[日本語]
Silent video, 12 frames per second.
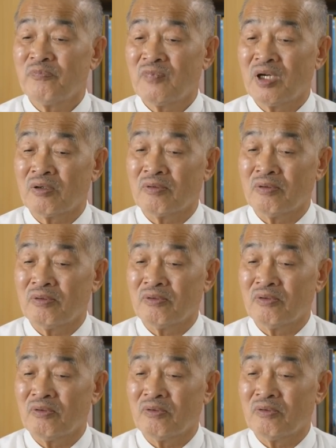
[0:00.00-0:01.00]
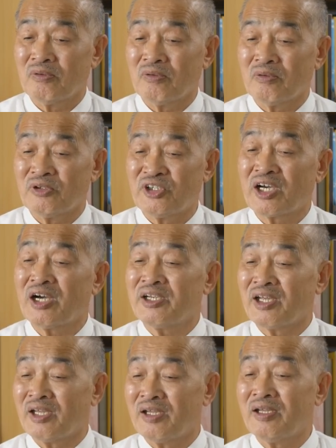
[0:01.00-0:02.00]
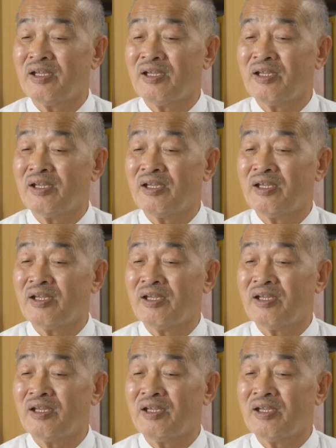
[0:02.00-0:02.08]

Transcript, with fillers: あの直に